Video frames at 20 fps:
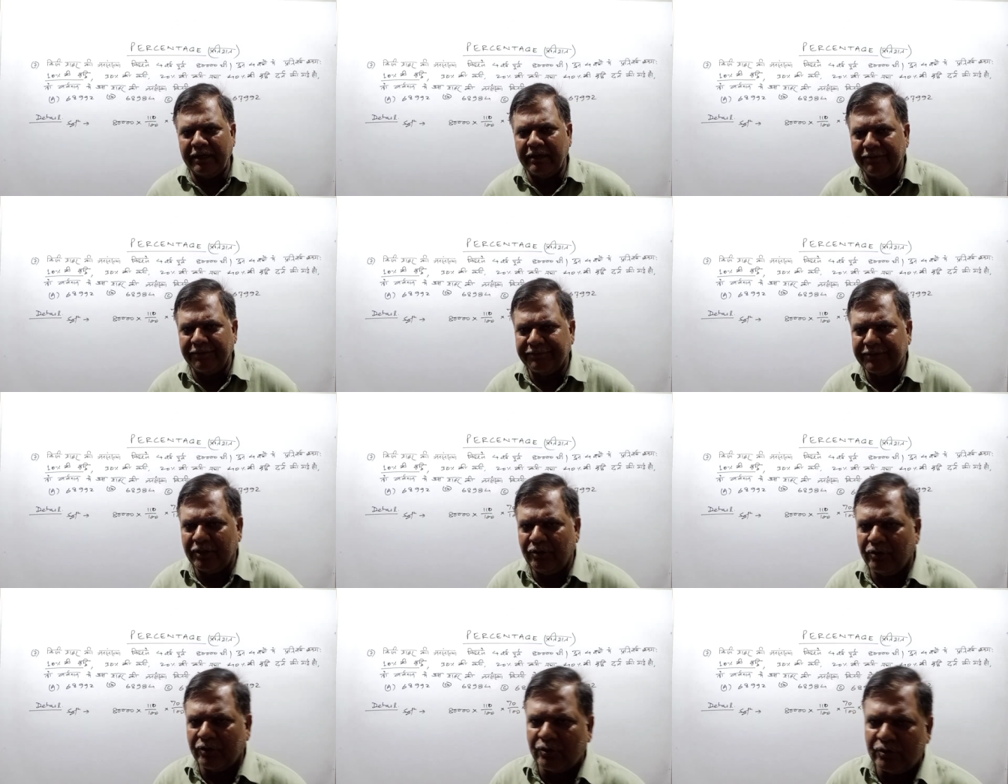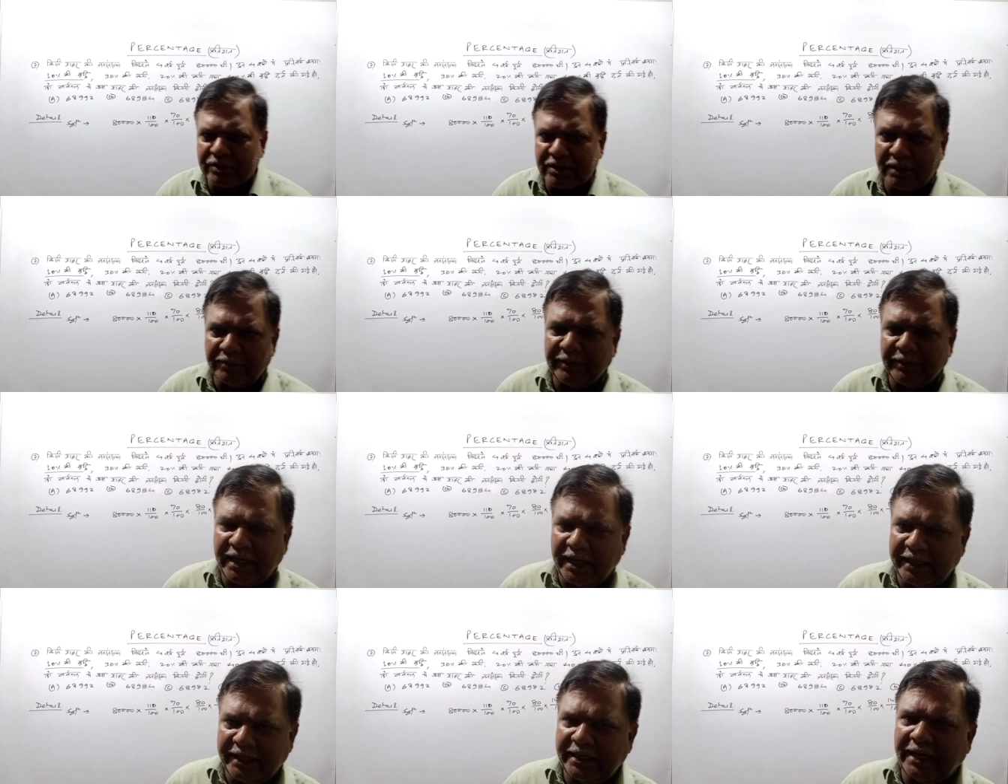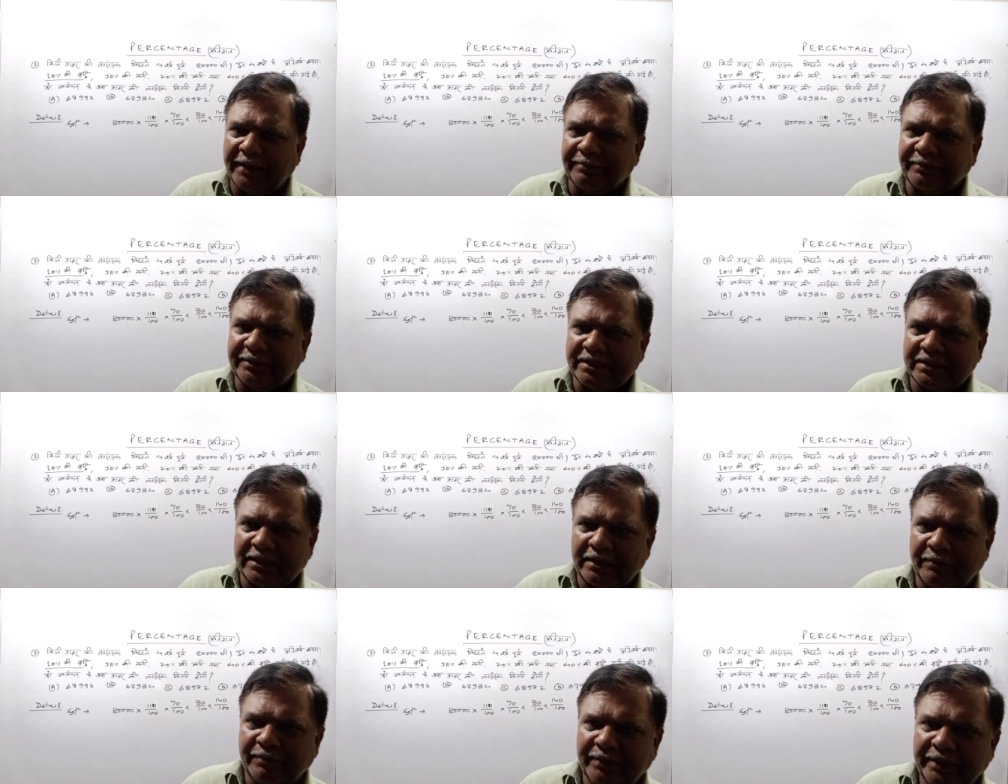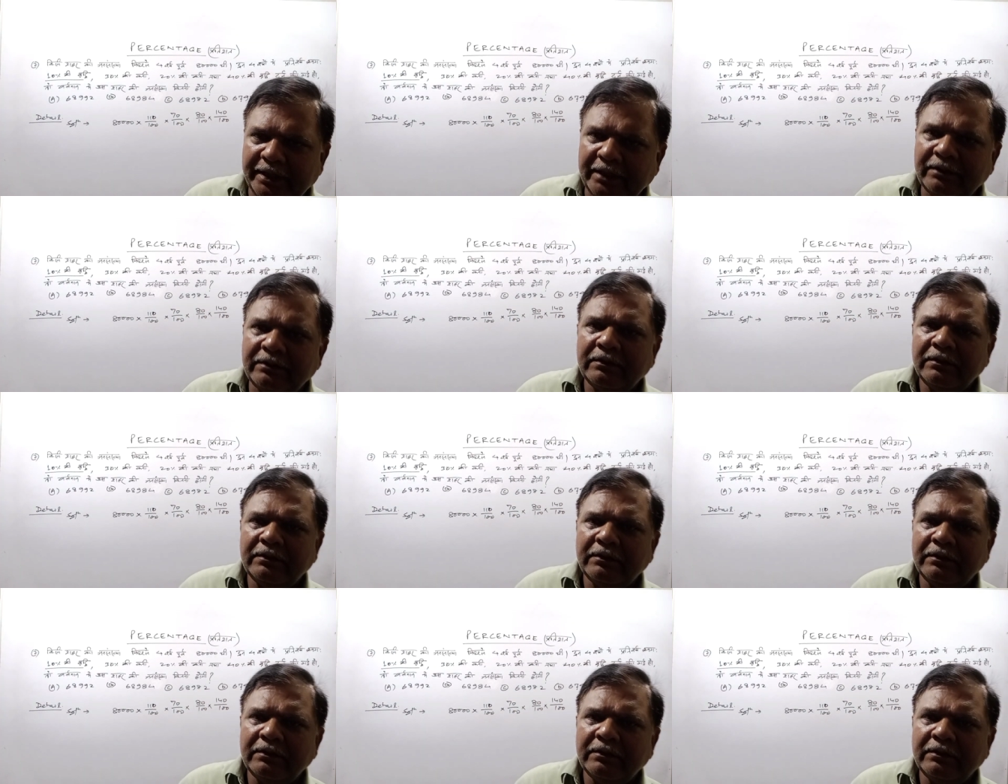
रफ के क्वेश्चन बनाया आपके सामने